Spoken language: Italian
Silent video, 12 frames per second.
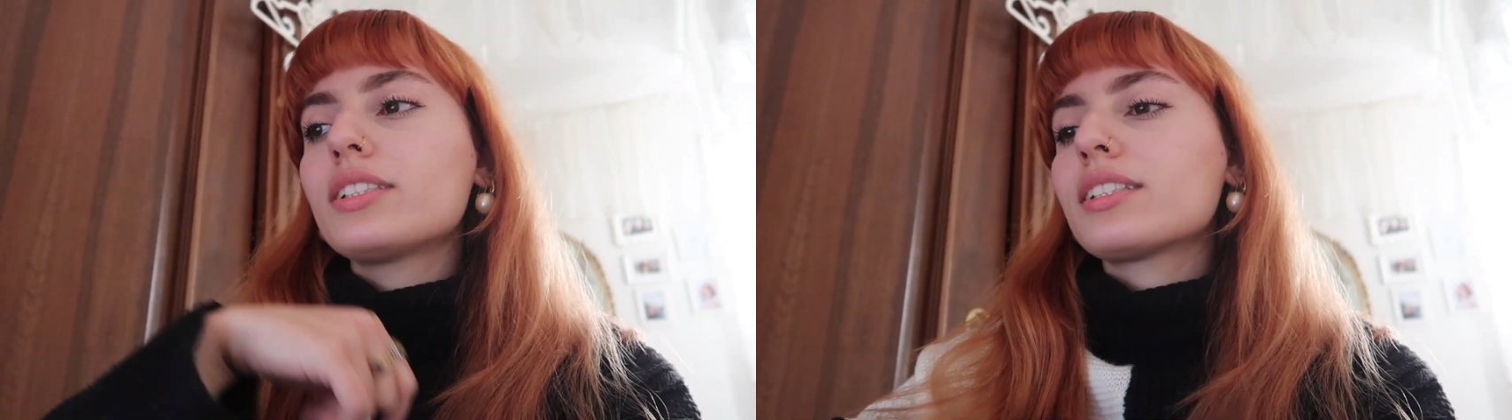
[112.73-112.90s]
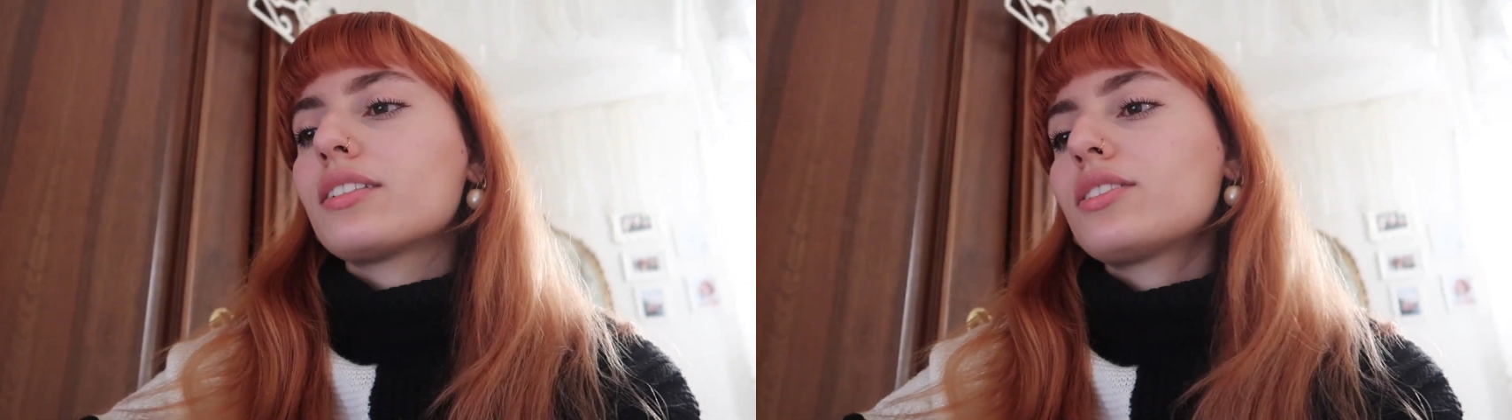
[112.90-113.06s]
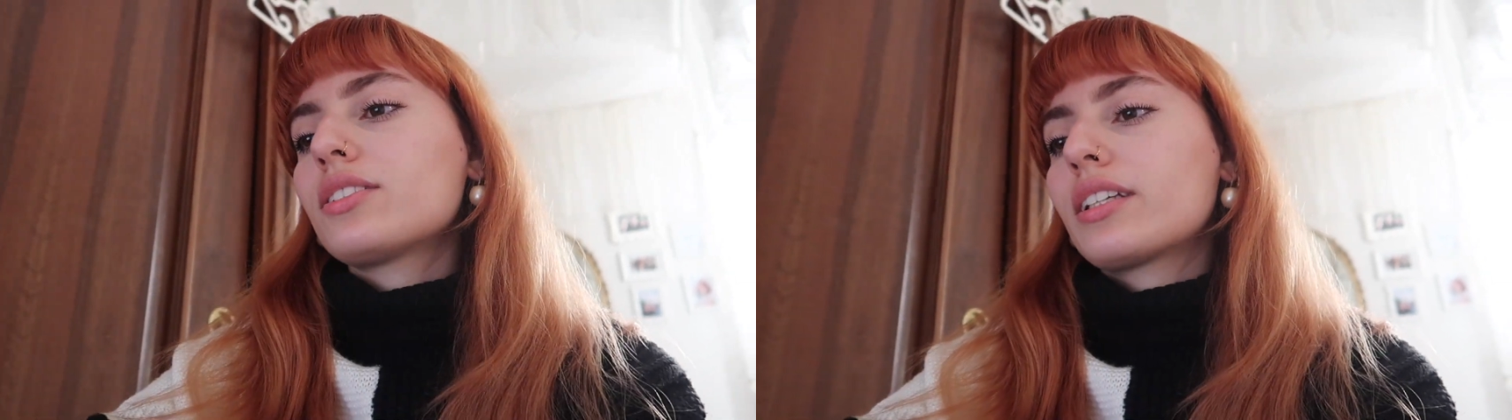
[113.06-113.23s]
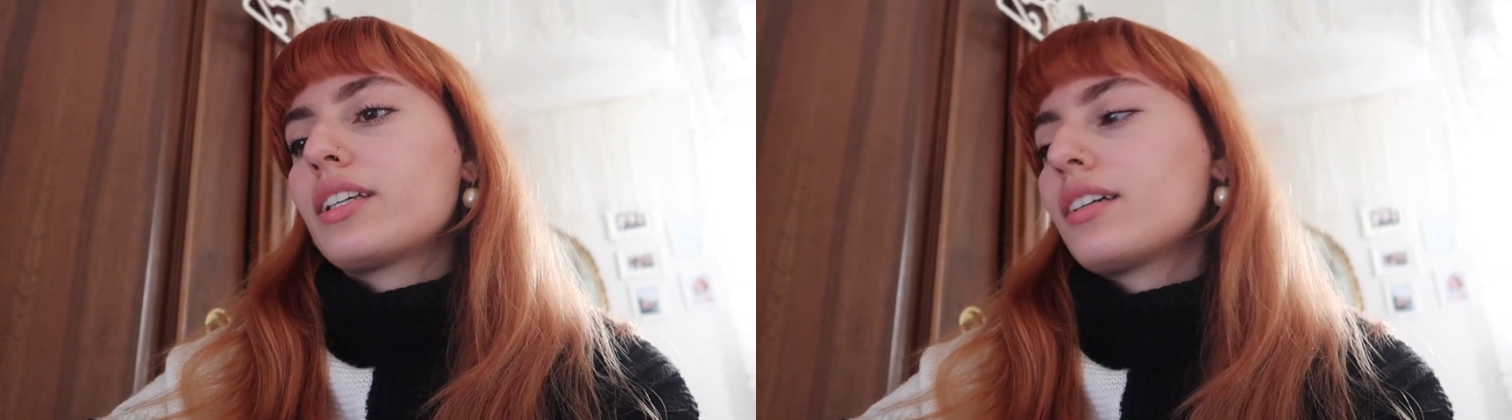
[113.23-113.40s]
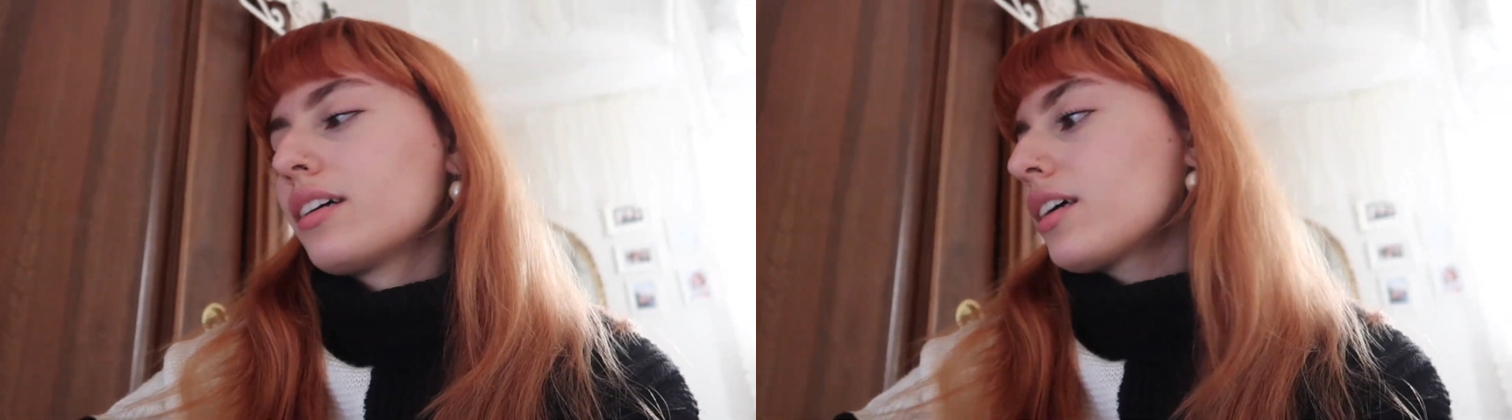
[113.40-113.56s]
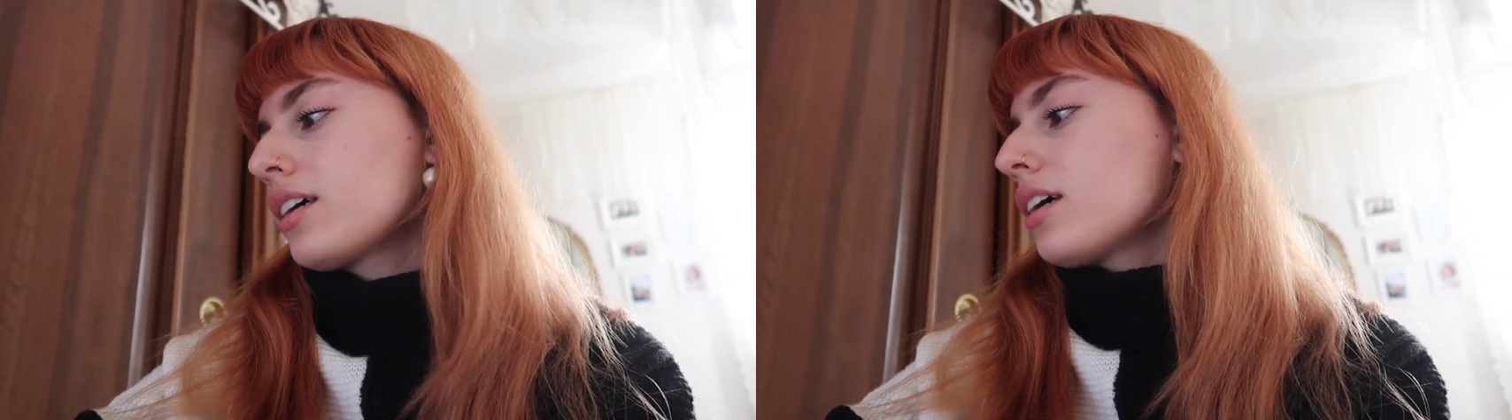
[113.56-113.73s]
senso che
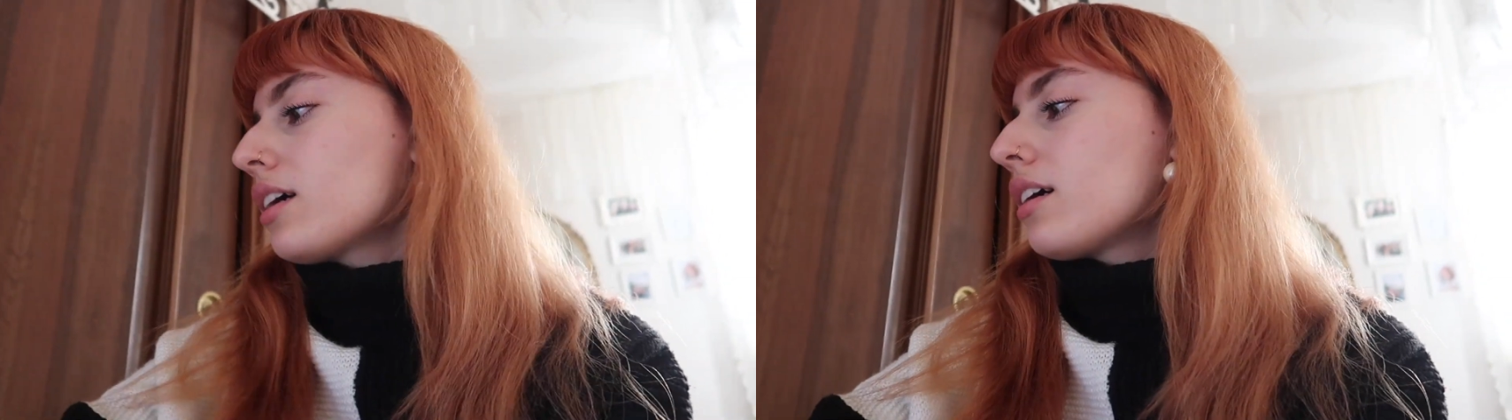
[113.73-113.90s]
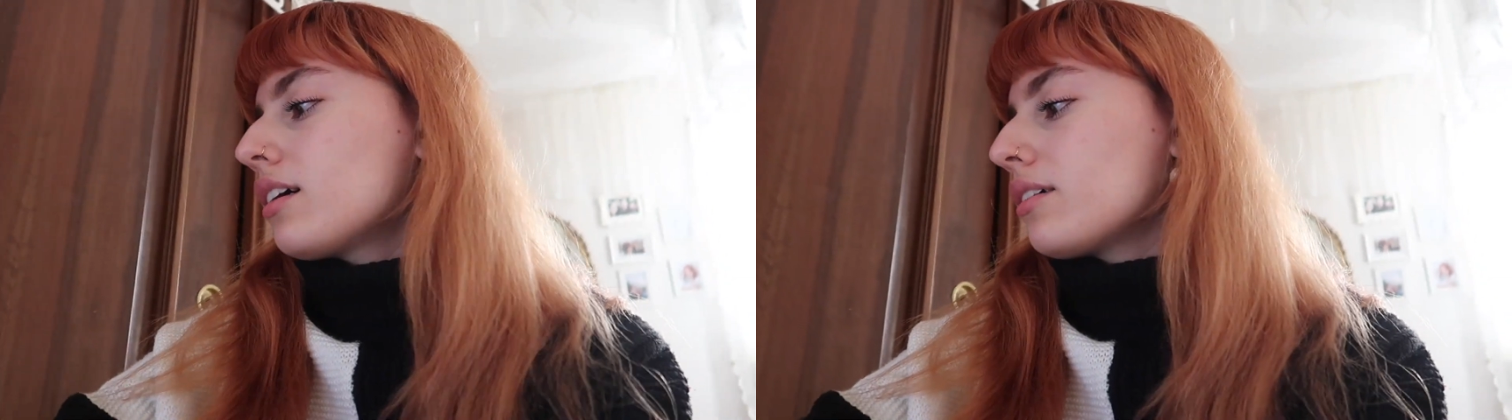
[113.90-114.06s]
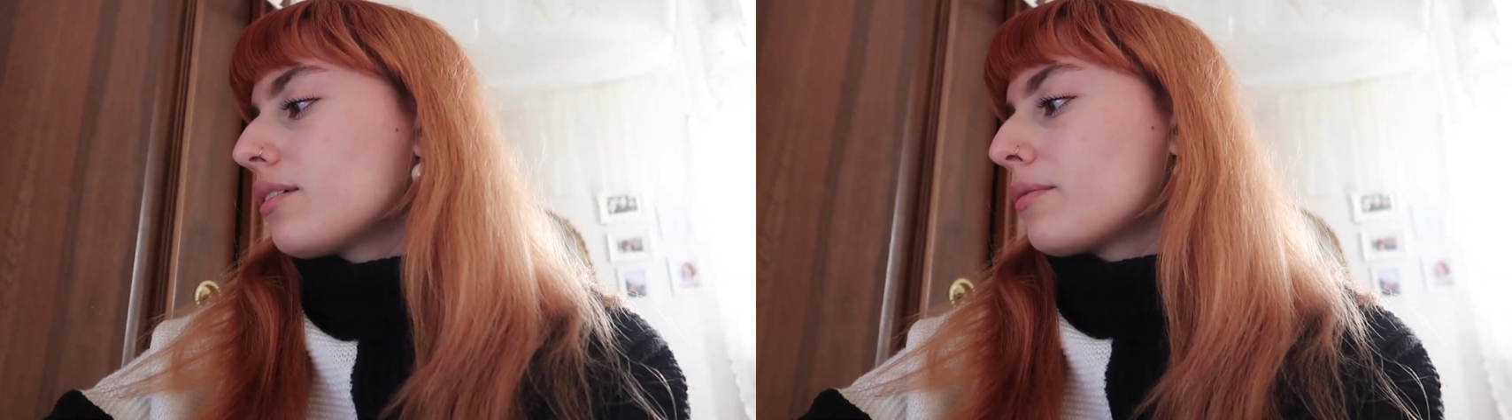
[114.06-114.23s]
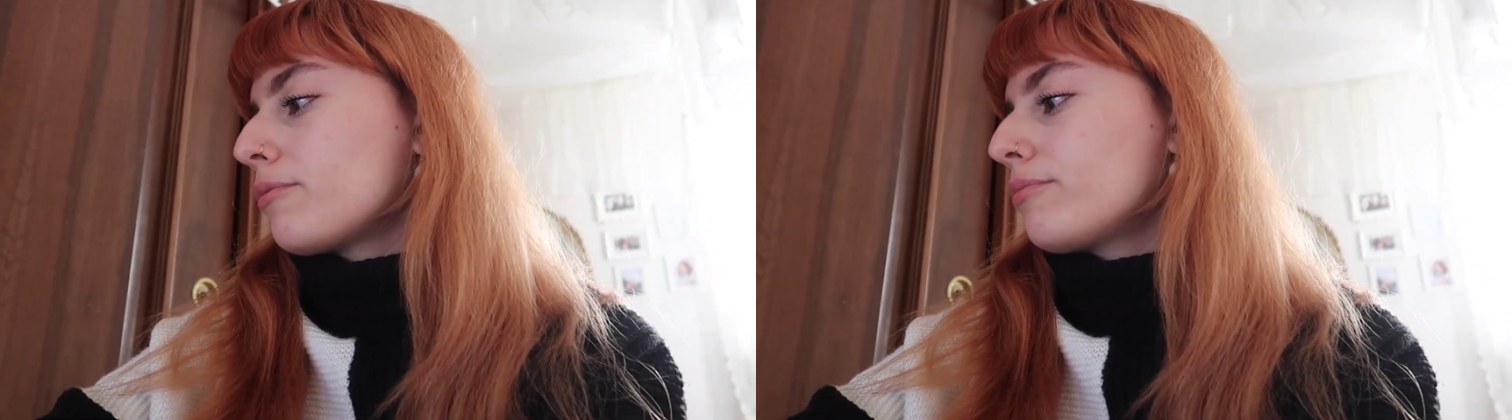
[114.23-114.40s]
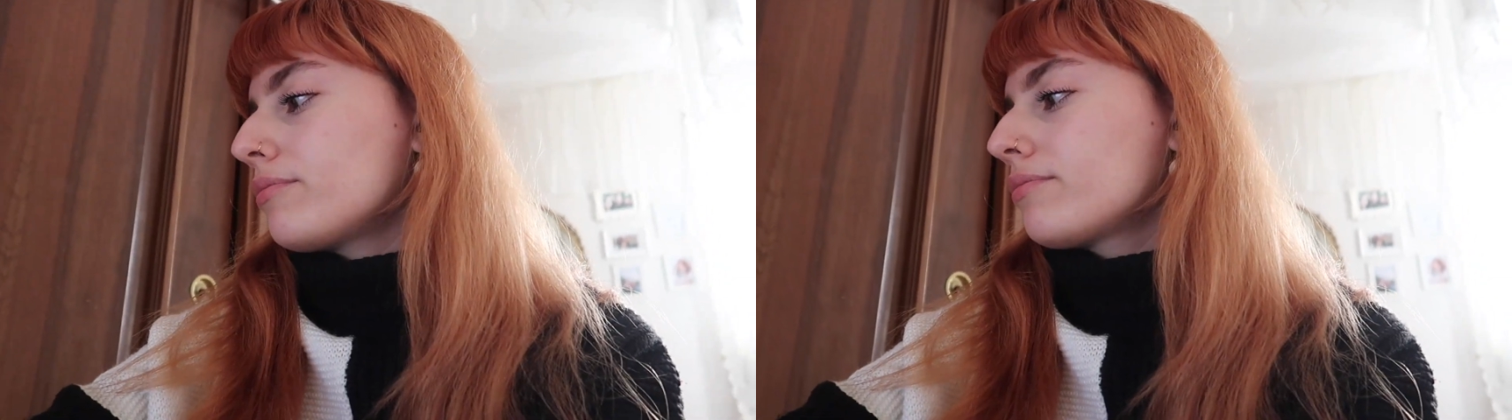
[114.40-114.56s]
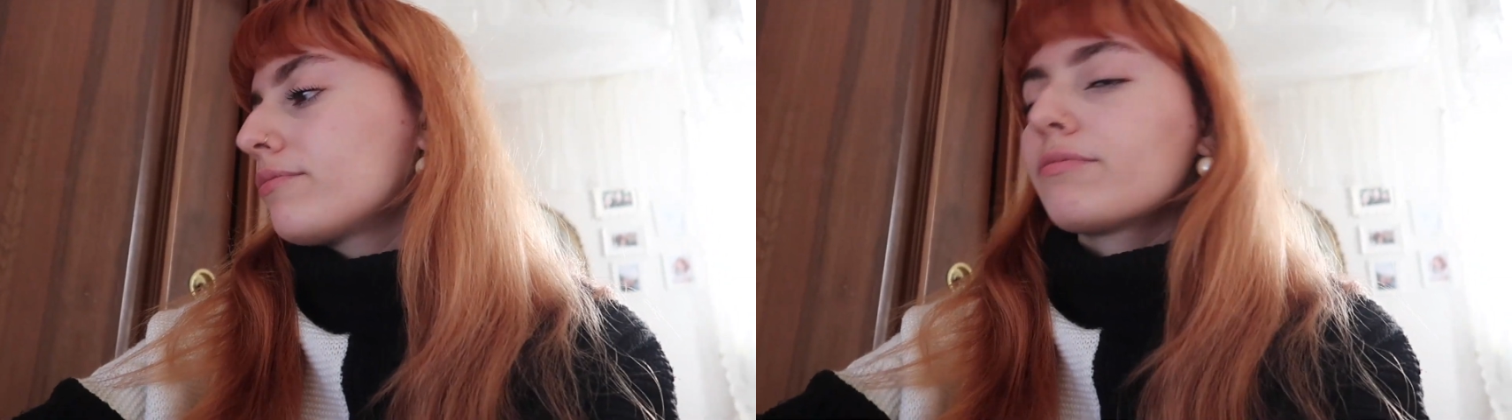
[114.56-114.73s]
ehm,